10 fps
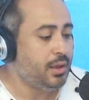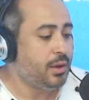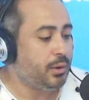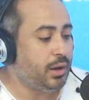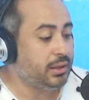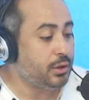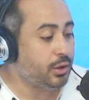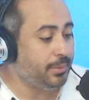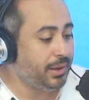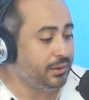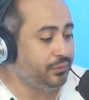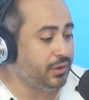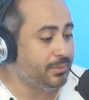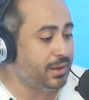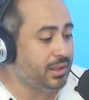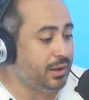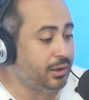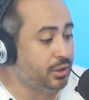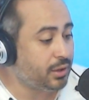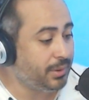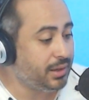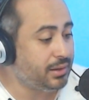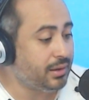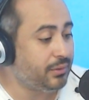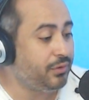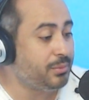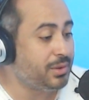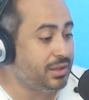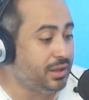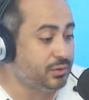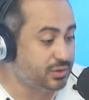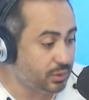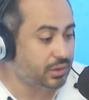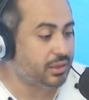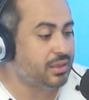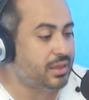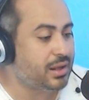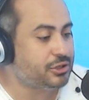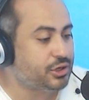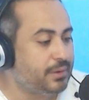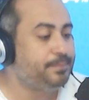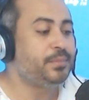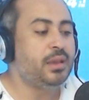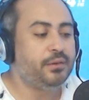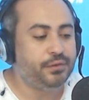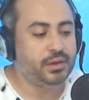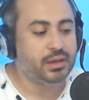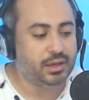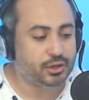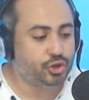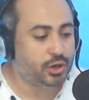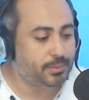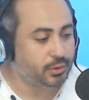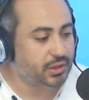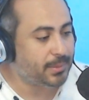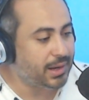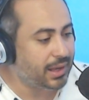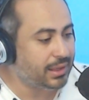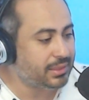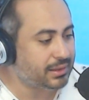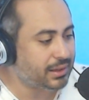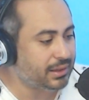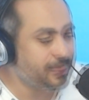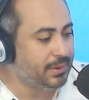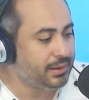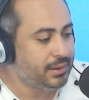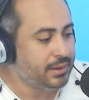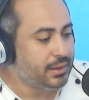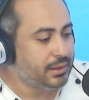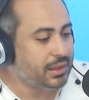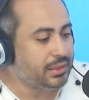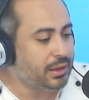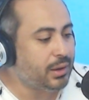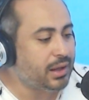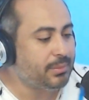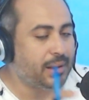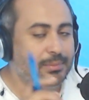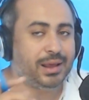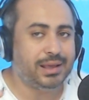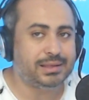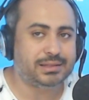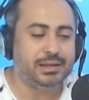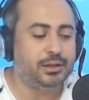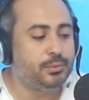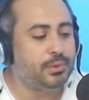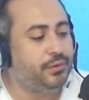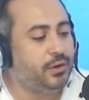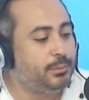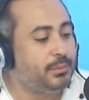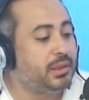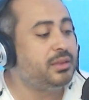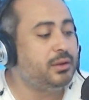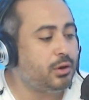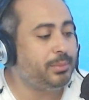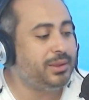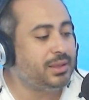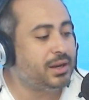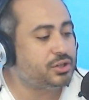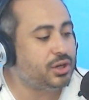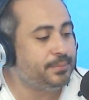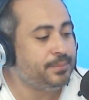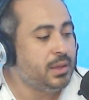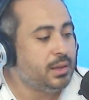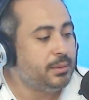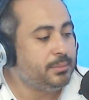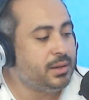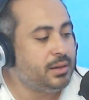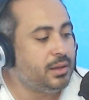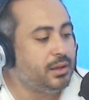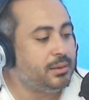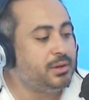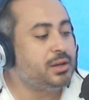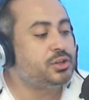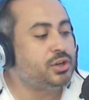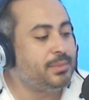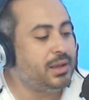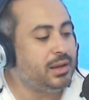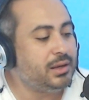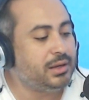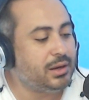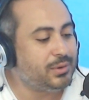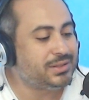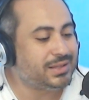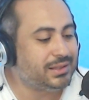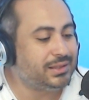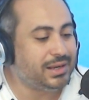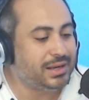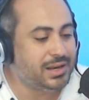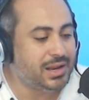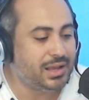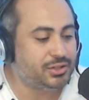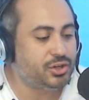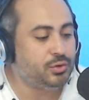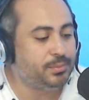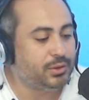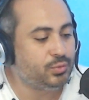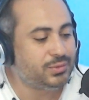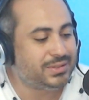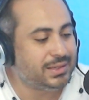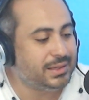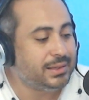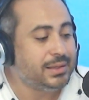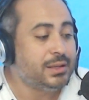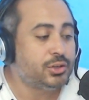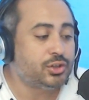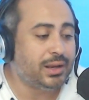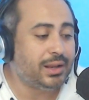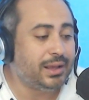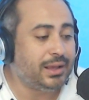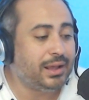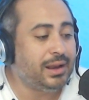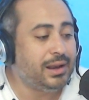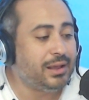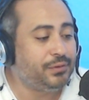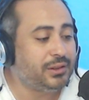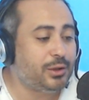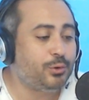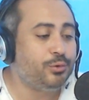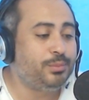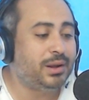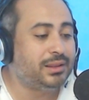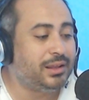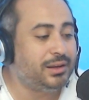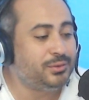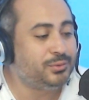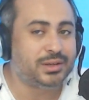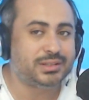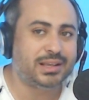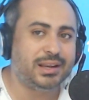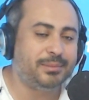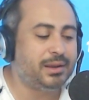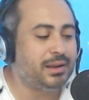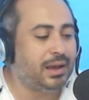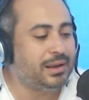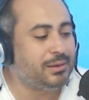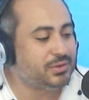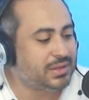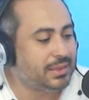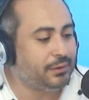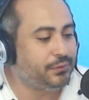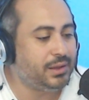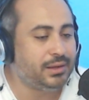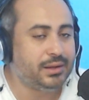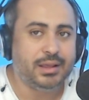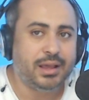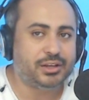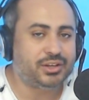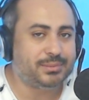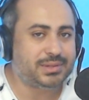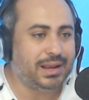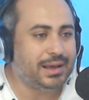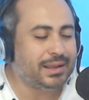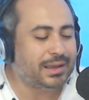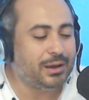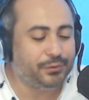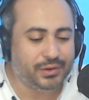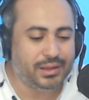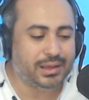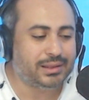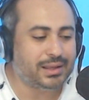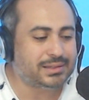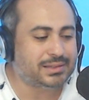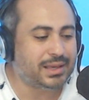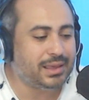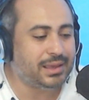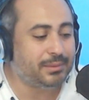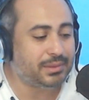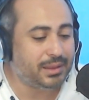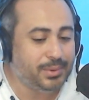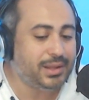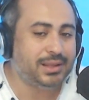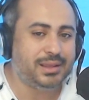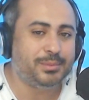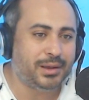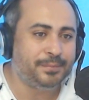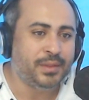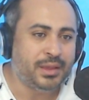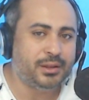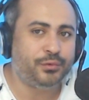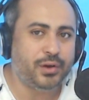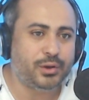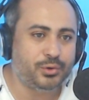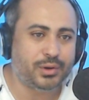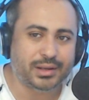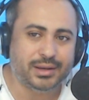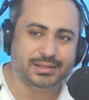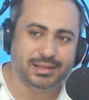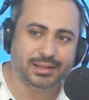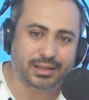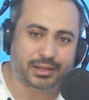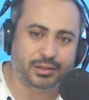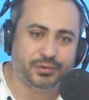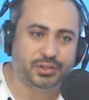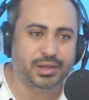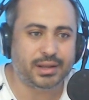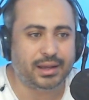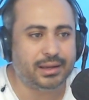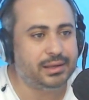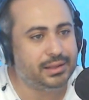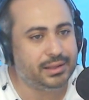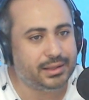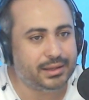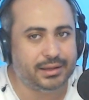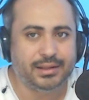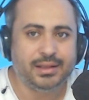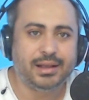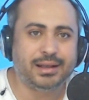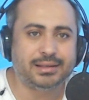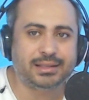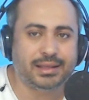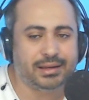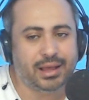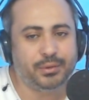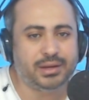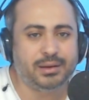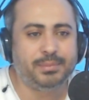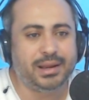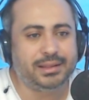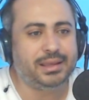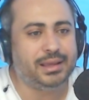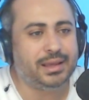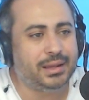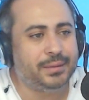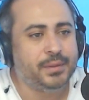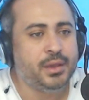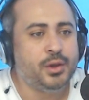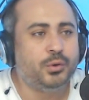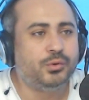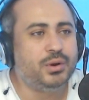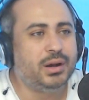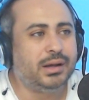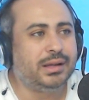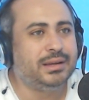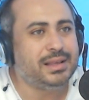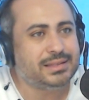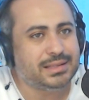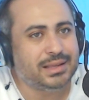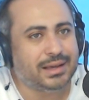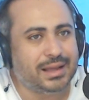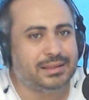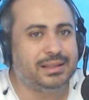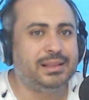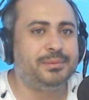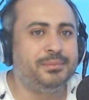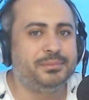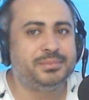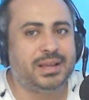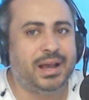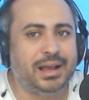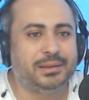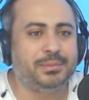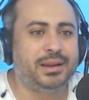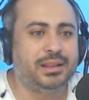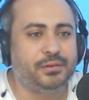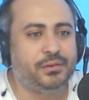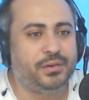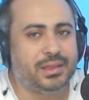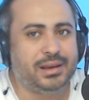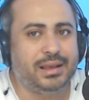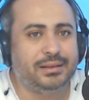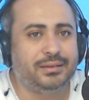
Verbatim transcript: 41 في رمادة 41 في مدنين 36 درجة في جربة وكما لاحظنا تقريبا 3 و 4 بلايس اليوم فيهم 42 درجة من من الشمال إلى الوسط إلى الجنوب التونسي إن شاء الله فلتكن بردا وسلاما على المستضعفين الشمس الحارقة في الطقس هذايا ماذا بينا ديما نتفكروا الناس اللي تخدم في الشارع اللي خاصة اعوان البلدية والناس اللي قاعدة تلم ساعات معناتها في الفضلات